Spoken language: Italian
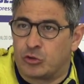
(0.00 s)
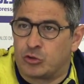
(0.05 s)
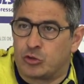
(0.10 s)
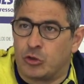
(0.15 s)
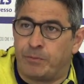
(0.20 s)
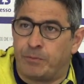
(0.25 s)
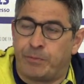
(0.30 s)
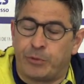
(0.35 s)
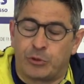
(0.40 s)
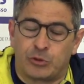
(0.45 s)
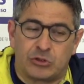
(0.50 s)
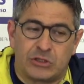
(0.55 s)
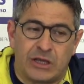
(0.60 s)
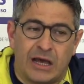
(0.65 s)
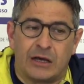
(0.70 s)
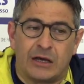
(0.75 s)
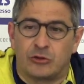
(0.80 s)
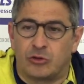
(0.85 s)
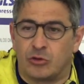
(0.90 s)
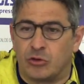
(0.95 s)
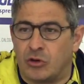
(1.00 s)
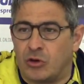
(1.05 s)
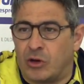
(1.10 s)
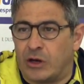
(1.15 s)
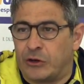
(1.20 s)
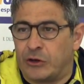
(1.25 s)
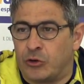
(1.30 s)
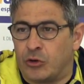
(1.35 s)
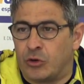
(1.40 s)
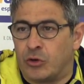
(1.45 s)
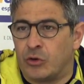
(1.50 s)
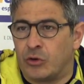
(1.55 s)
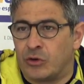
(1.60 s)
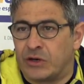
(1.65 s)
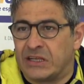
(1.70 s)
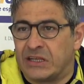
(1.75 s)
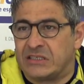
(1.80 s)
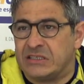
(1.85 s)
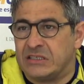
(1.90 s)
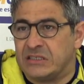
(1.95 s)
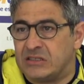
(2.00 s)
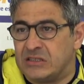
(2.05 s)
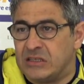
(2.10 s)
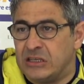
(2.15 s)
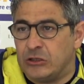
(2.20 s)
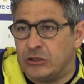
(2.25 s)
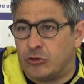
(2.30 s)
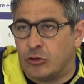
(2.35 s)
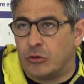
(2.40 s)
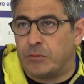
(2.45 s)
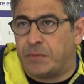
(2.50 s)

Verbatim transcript: sopportato, hanno resistito